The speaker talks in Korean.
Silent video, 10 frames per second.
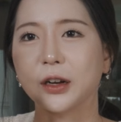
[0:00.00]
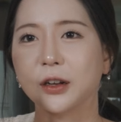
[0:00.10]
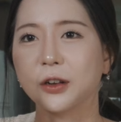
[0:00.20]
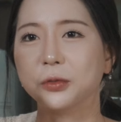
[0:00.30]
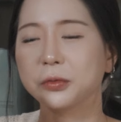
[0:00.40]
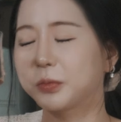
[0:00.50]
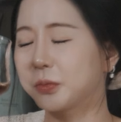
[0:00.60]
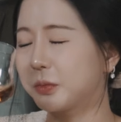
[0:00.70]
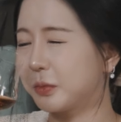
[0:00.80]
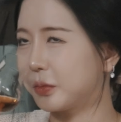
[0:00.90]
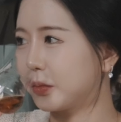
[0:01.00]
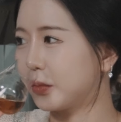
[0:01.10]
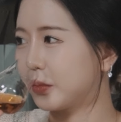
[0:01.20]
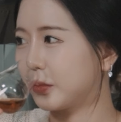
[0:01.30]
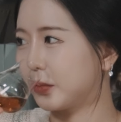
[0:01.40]
가까운 음.
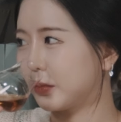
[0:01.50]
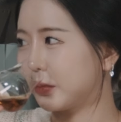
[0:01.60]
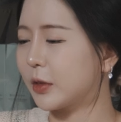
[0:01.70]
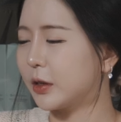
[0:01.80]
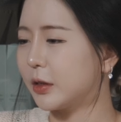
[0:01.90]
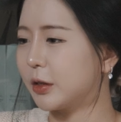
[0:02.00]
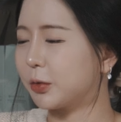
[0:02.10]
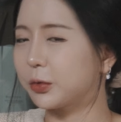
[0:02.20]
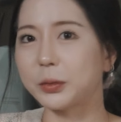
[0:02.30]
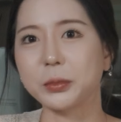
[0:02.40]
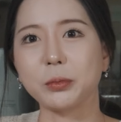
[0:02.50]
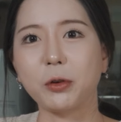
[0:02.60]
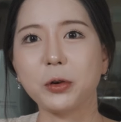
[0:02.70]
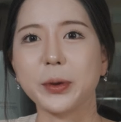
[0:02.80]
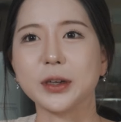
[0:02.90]
이것도 한번
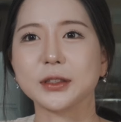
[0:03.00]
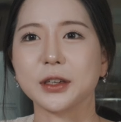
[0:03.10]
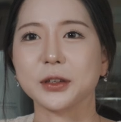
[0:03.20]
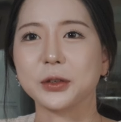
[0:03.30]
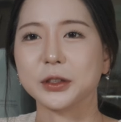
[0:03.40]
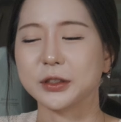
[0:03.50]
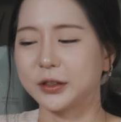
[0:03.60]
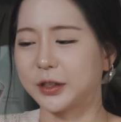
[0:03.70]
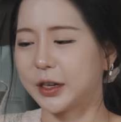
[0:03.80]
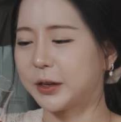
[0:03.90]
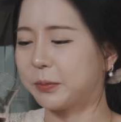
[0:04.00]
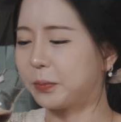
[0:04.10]
먹어봐야지 알것 같은데